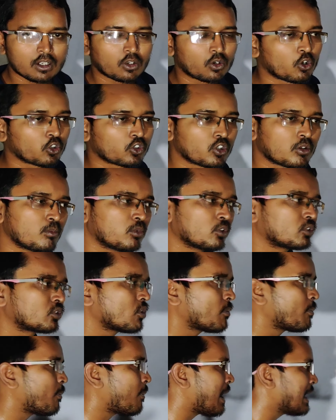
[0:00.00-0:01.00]
গৌতম বুদ্ধ
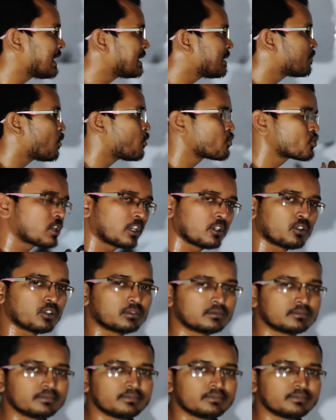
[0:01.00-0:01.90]
বাড়ি পৌঁছালো